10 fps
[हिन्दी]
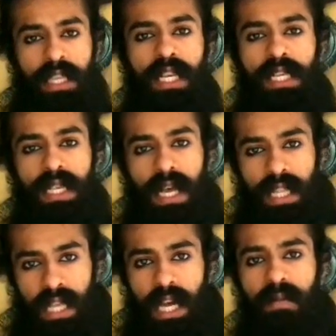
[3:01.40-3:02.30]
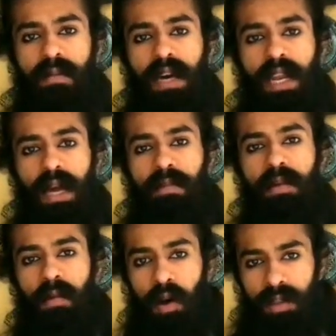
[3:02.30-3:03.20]
भक्ति के साथ कर्म करना
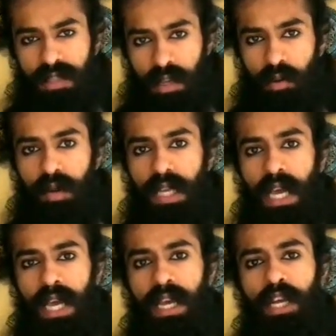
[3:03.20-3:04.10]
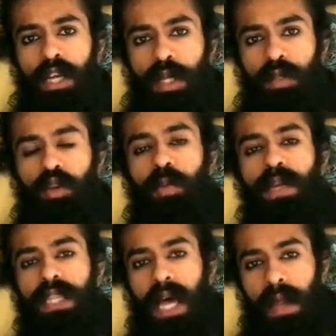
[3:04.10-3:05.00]
भी बहुत ज़रूरी है जो
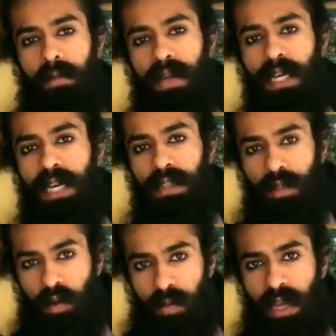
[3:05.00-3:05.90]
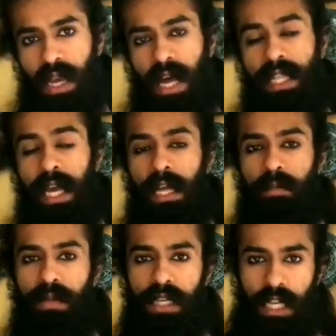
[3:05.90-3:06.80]
भी धार्मिक ग्रंथों में
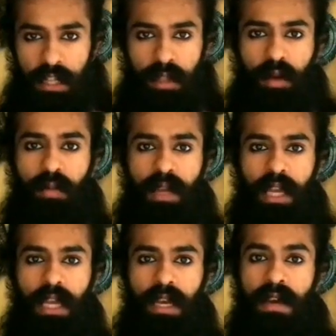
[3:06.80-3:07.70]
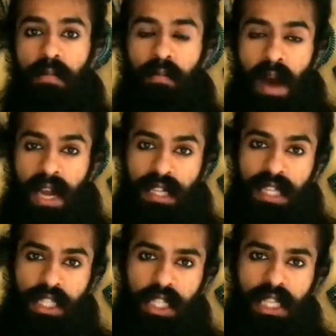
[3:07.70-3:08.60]
आध्यात्मिक ग्रंथों में
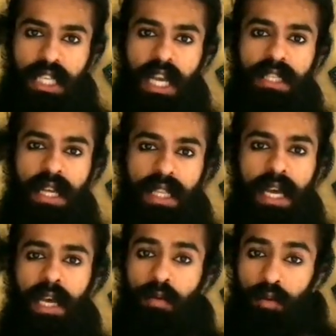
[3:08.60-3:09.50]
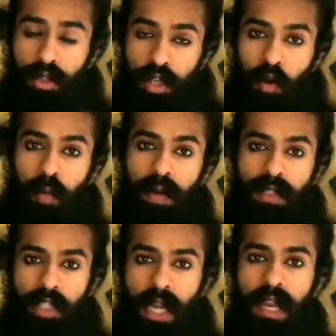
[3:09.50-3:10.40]
मार्गदर्शन दिया जाता है उसके ऊपर
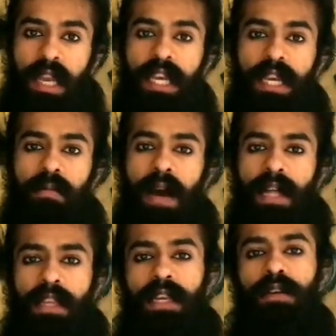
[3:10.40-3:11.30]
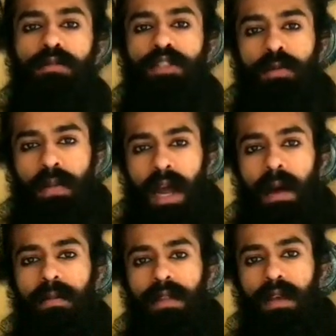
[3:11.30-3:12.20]
चलने के बाद ही कुछ
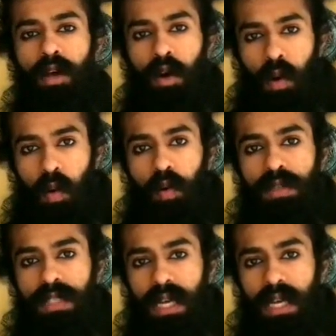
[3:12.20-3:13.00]
प्राप्त हो